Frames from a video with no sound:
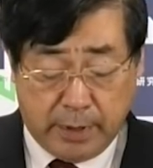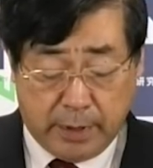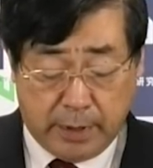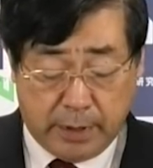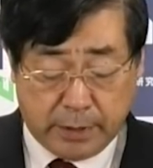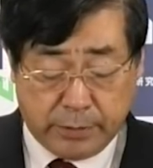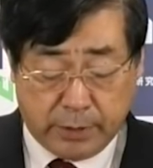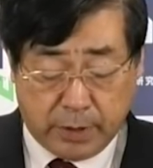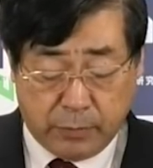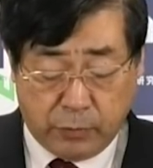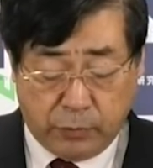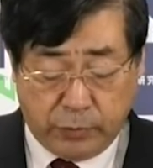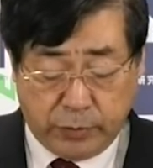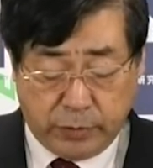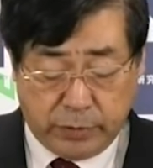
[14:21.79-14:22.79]
えー、それから
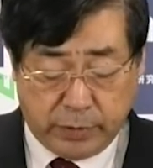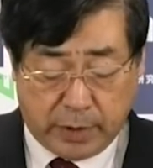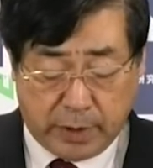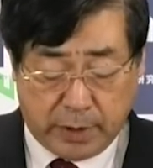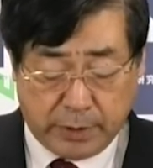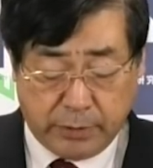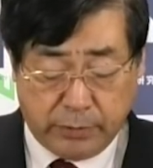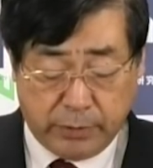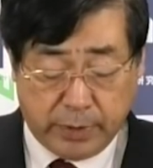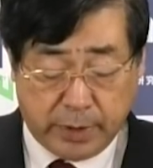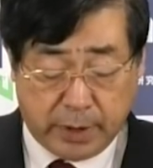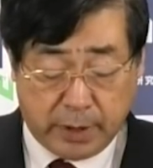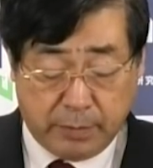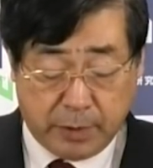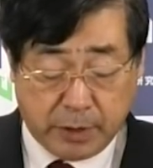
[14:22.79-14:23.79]
もう一つ波乱要因
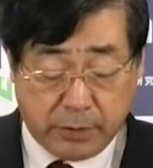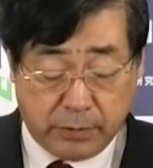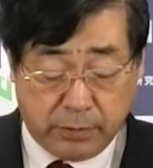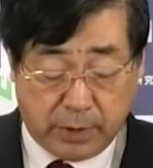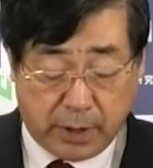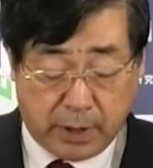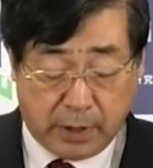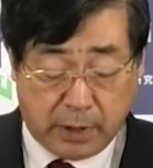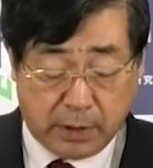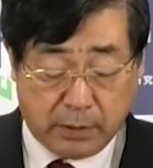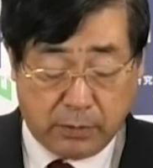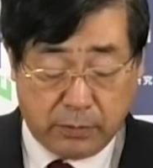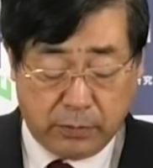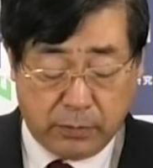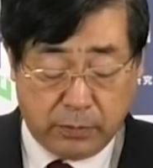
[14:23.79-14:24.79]
がありますのが、
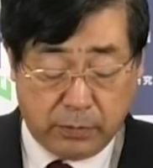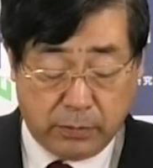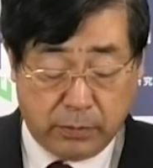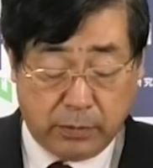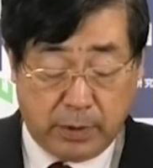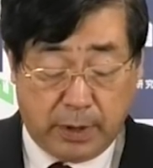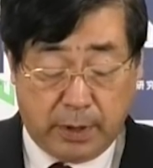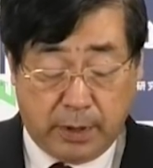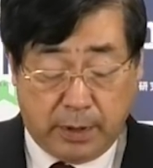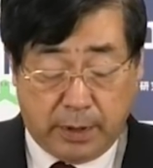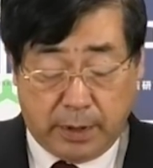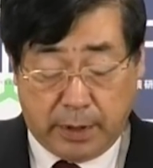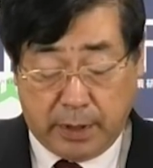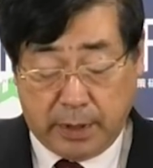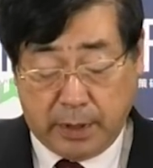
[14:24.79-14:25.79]
この、
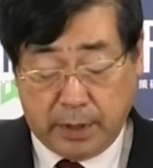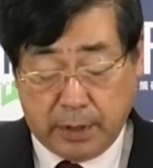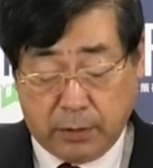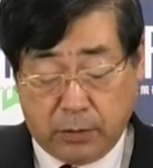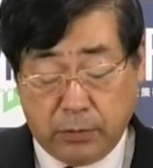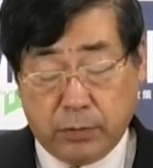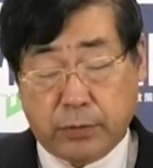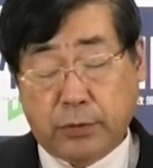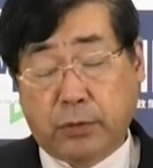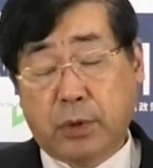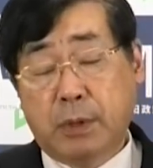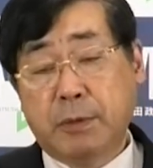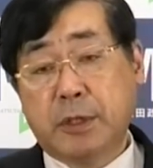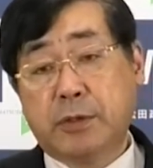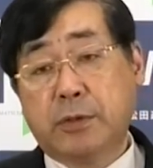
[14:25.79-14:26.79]
えー、今度の
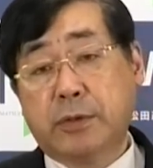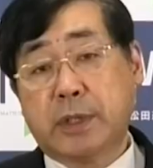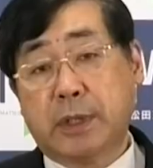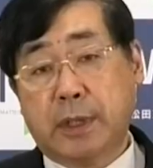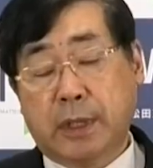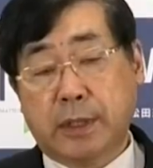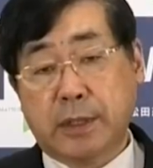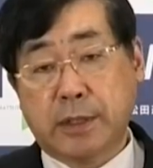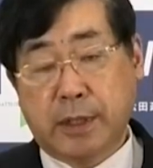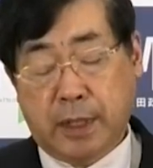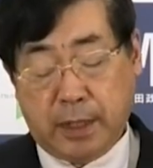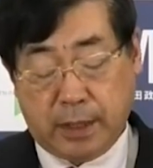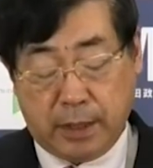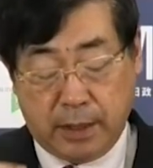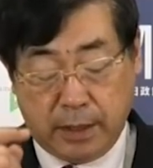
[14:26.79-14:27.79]
横浜市長選なんです
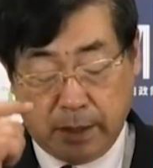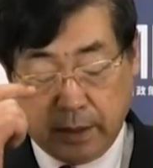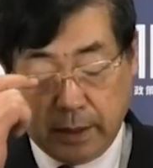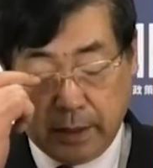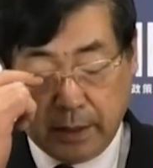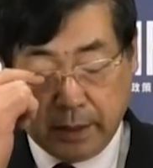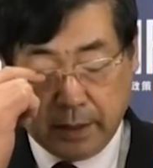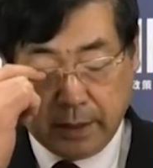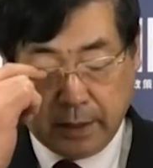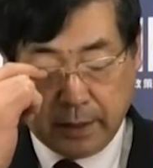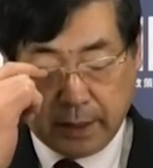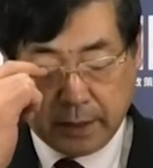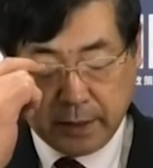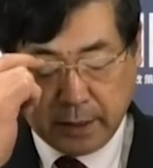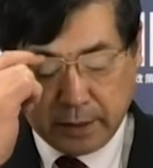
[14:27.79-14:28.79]
ね。
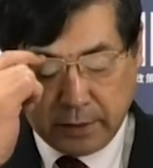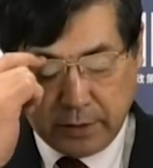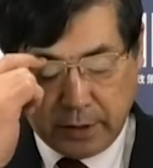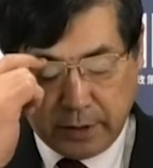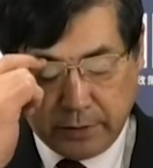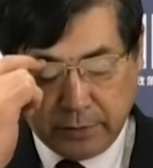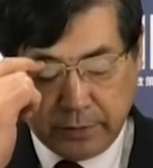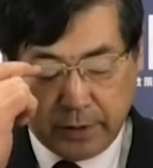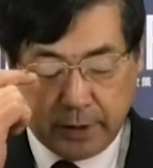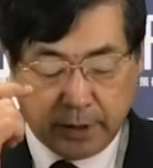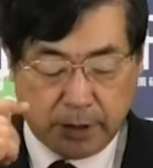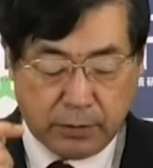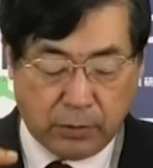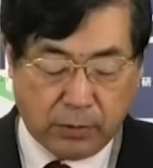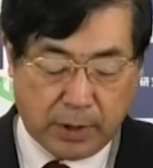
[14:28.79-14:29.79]
えー、8月22
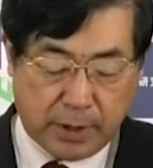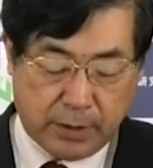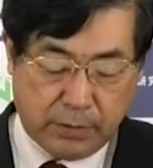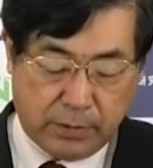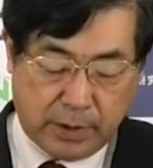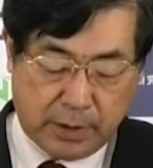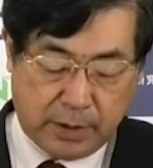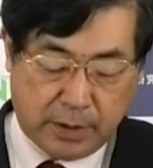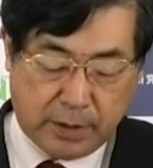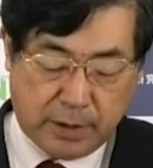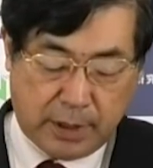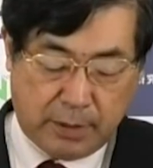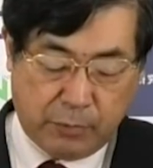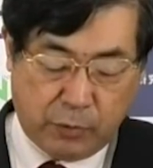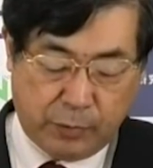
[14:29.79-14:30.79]
日投開票なんです
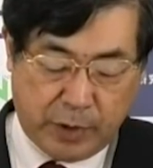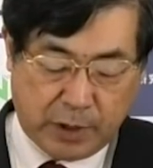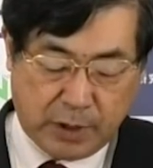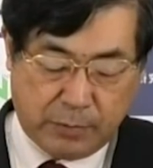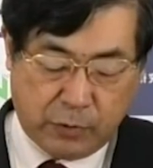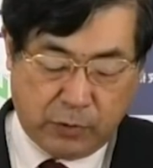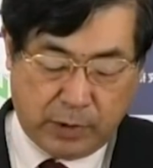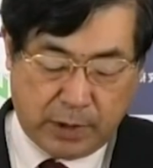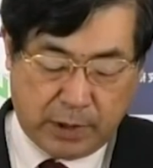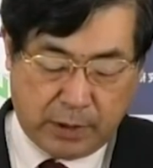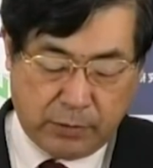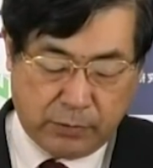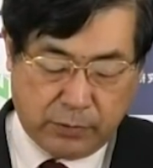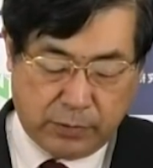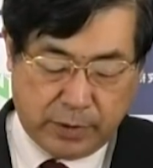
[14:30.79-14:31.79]
が、もう皆さんもご案内
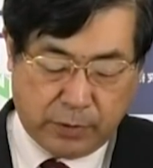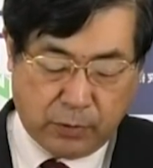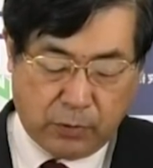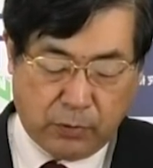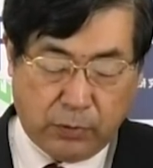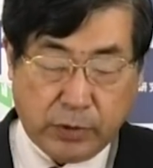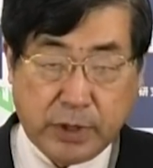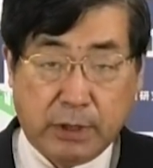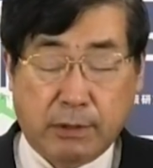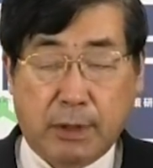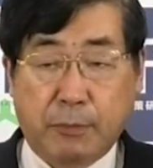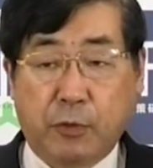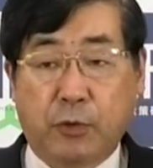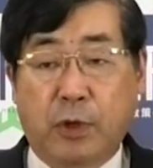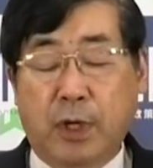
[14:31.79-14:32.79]
の通り、候補者
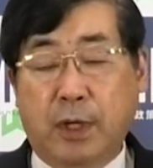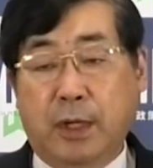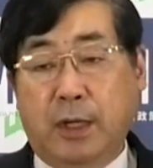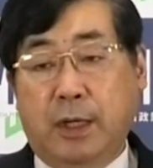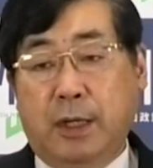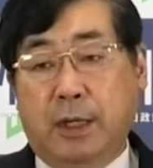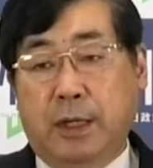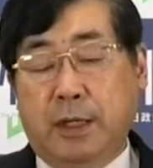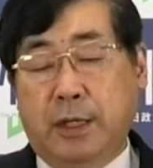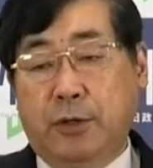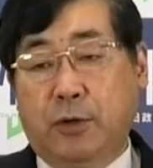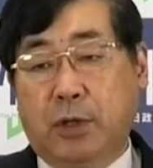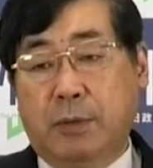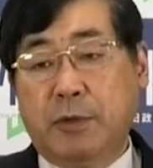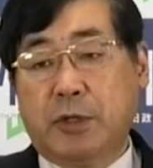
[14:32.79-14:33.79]
はもう、
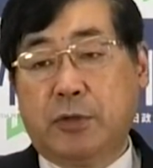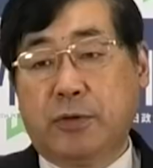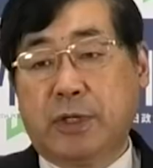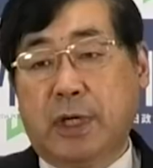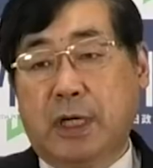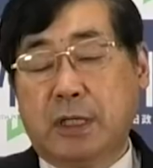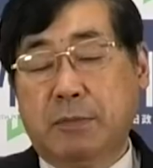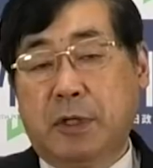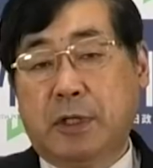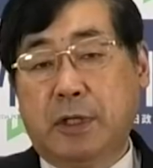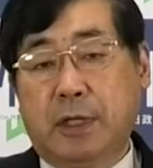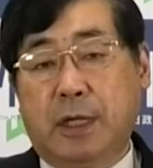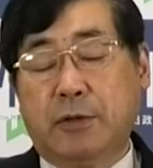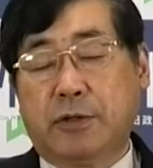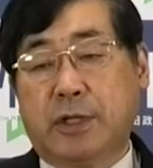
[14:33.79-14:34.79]
横浜市長選始まって
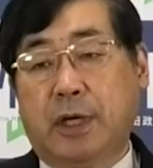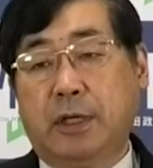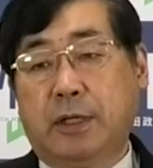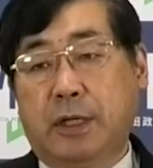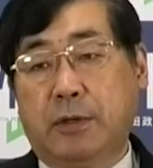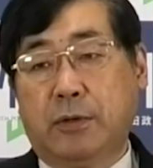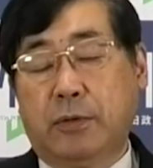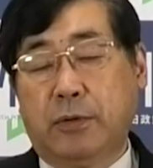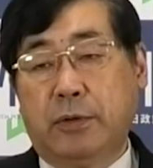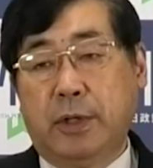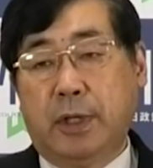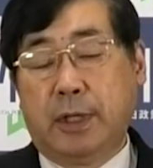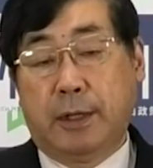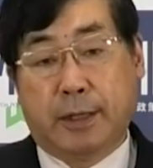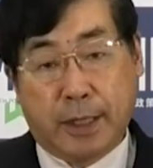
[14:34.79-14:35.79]
以来の最多の
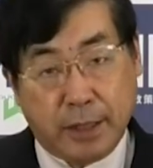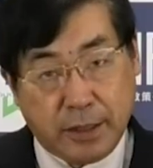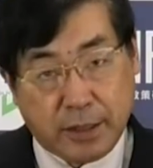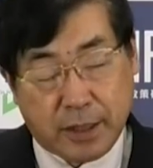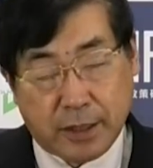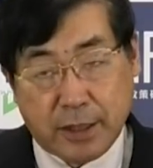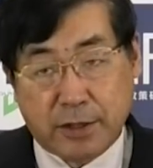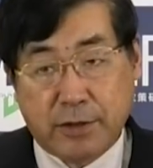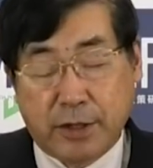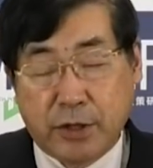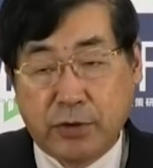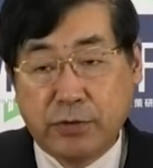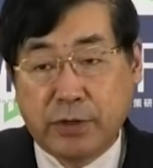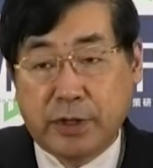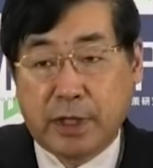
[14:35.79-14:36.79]
現時点ですね、
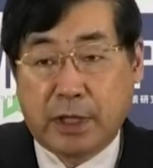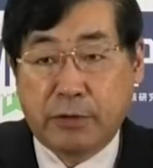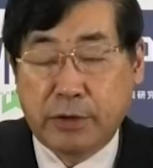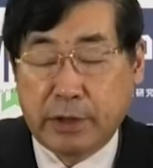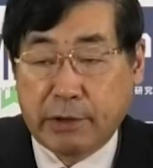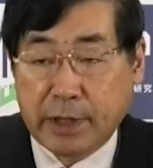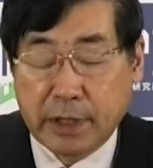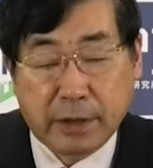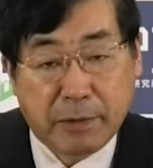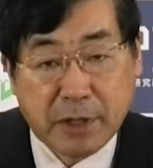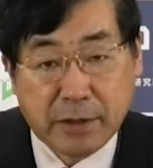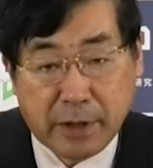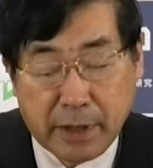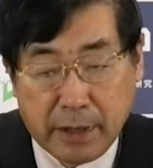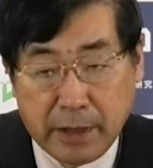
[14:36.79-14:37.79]
10人名乗りを上げてま
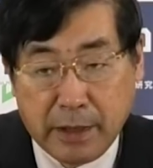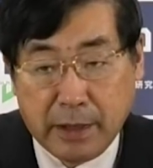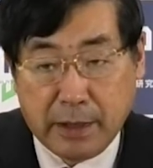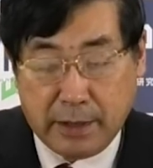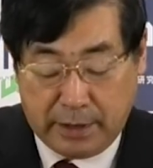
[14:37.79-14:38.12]
すね。